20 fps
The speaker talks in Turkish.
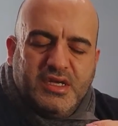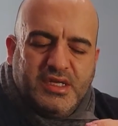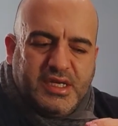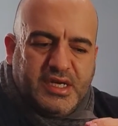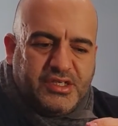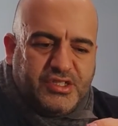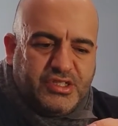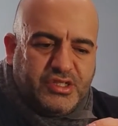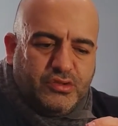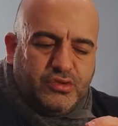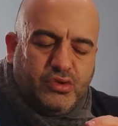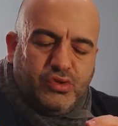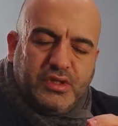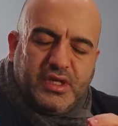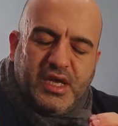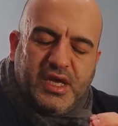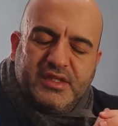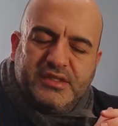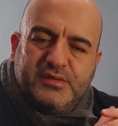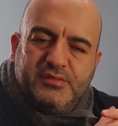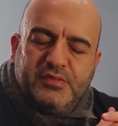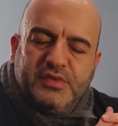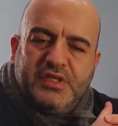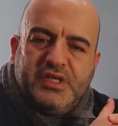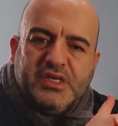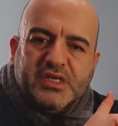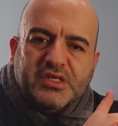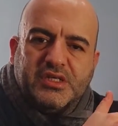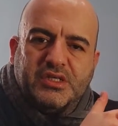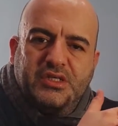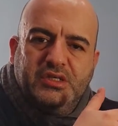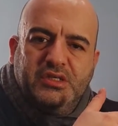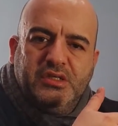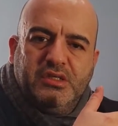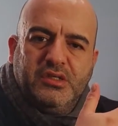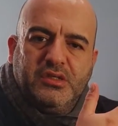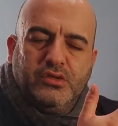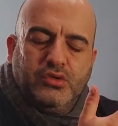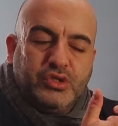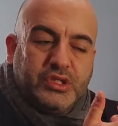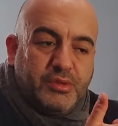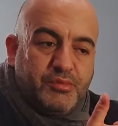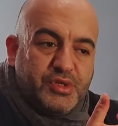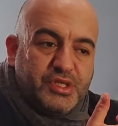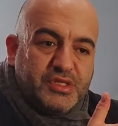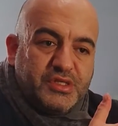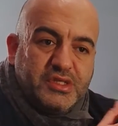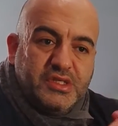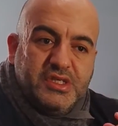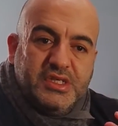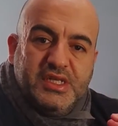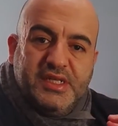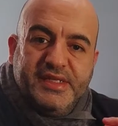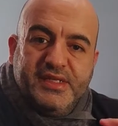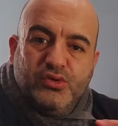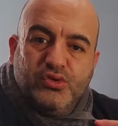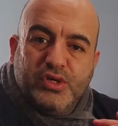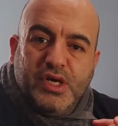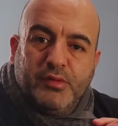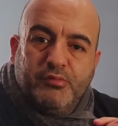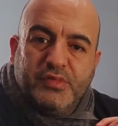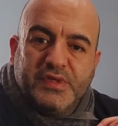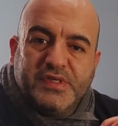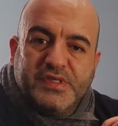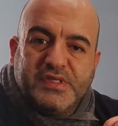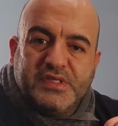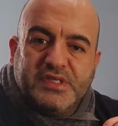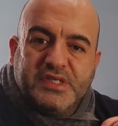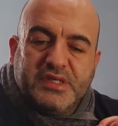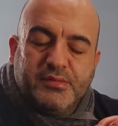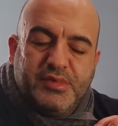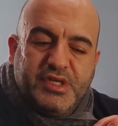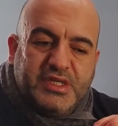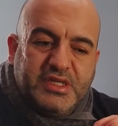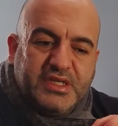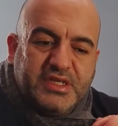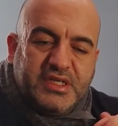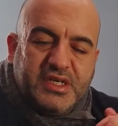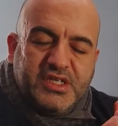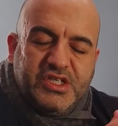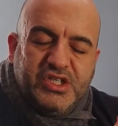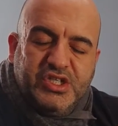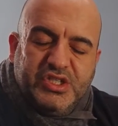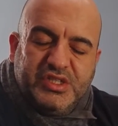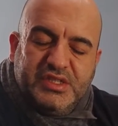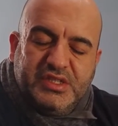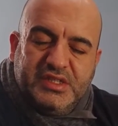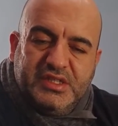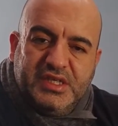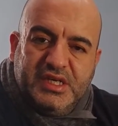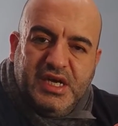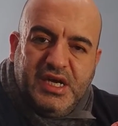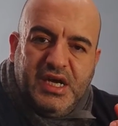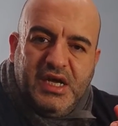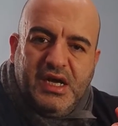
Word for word: ya işte ne oldu hayatım diye e, orada bir ilgi uyanması ya da beni ne kadar kırdığını